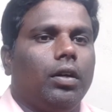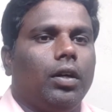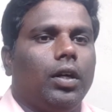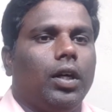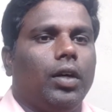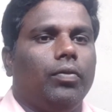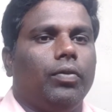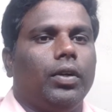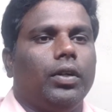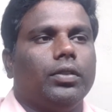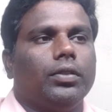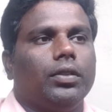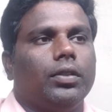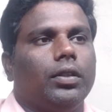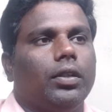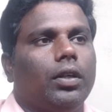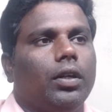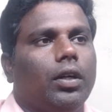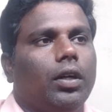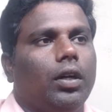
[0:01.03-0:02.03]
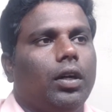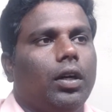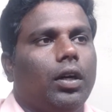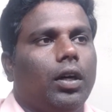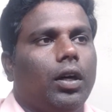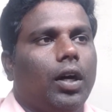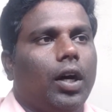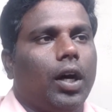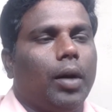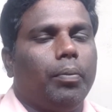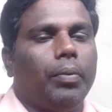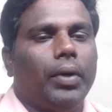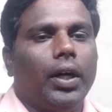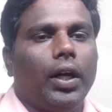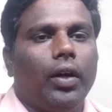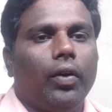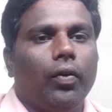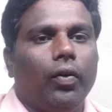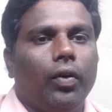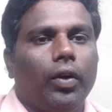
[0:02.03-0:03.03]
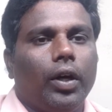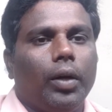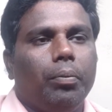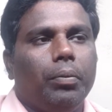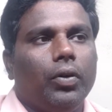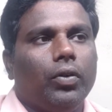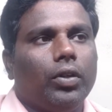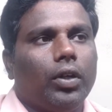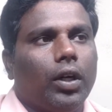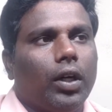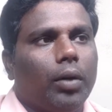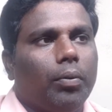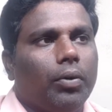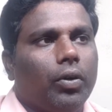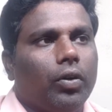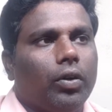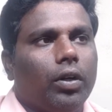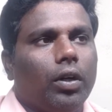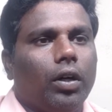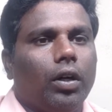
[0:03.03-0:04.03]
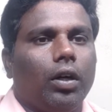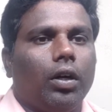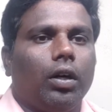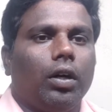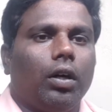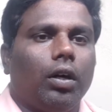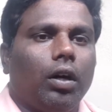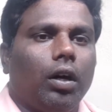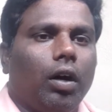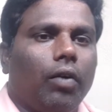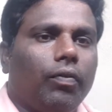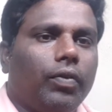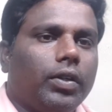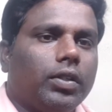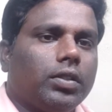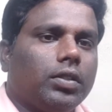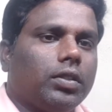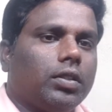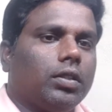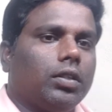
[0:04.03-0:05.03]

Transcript: హాయ్ ఫ్రెండ్స్ ఆర్బీఐలో ఎనిమిది వందల నలభై ఒక్క ఆఫీస్